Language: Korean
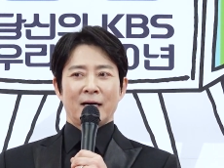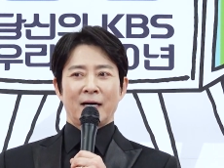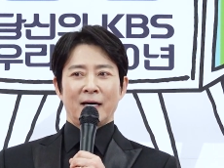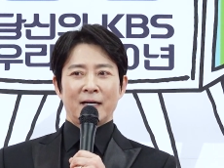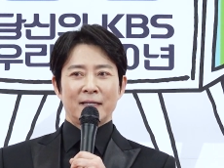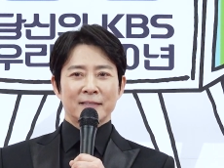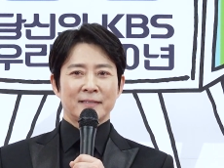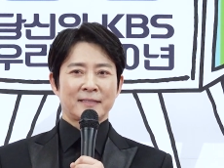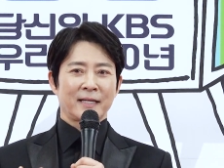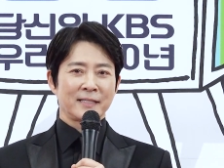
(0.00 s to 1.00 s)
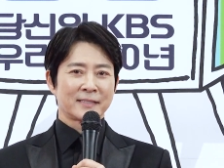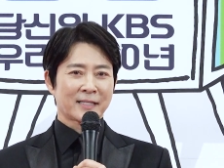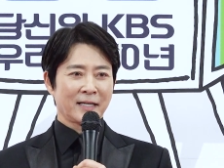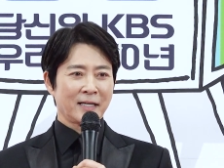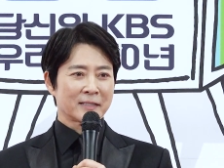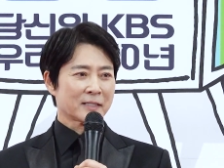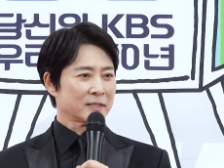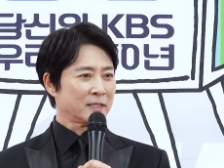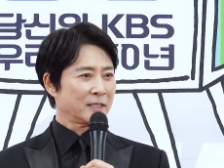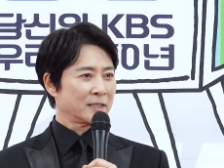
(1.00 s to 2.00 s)
어, 제 인생에
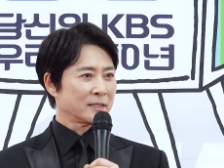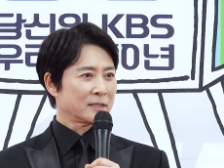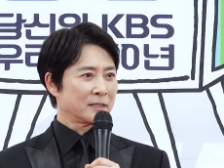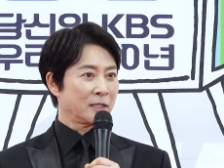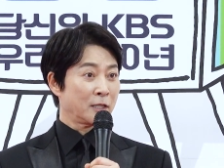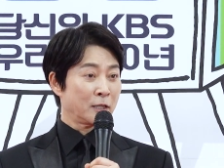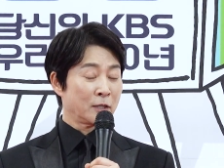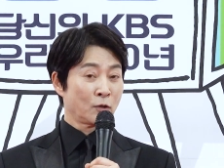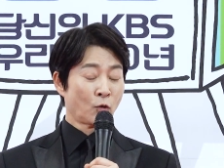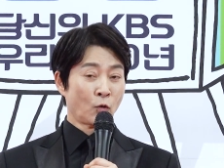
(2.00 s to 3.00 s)
사실 제